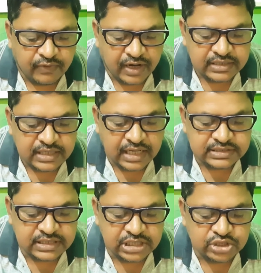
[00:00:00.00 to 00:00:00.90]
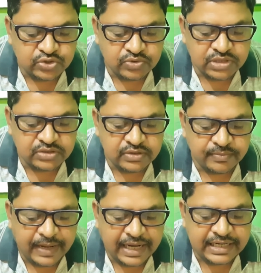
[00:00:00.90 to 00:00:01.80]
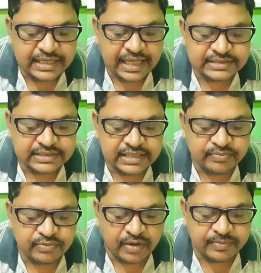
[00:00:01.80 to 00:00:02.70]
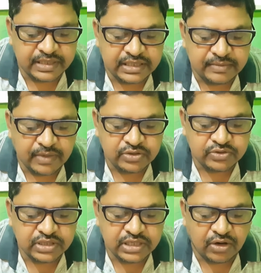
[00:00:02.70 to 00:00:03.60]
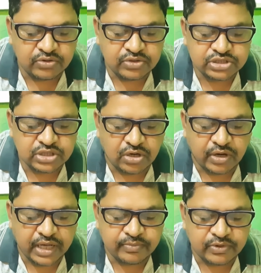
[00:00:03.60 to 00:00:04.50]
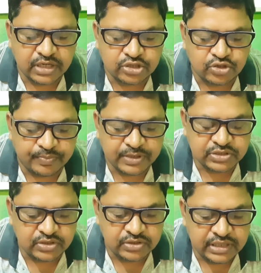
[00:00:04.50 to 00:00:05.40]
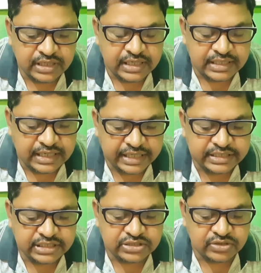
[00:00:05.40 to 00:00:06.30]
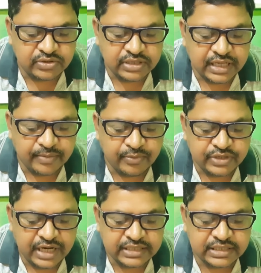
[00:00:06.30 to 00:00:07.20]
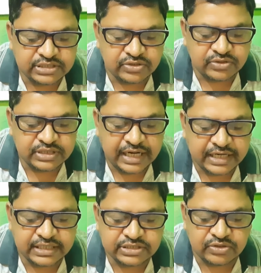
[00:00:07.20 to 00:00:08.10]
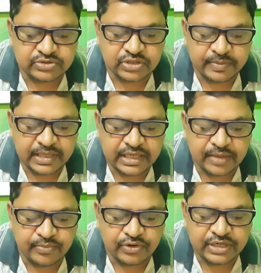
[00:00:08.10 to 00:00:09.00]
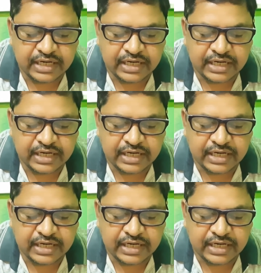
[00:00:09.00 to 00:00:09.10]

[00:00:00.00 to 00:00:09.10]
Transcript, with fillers: ফান গাছের শুক্রাণুর ম্যালিক অ্যাসিডের প্রভাবে ডিম্বাণু থেকে অগ্রসর হয় প্রকার ট্রপিচলন ন্যাস্টিকচলন চলন ট্যাক্টিক চলন হবে কেমো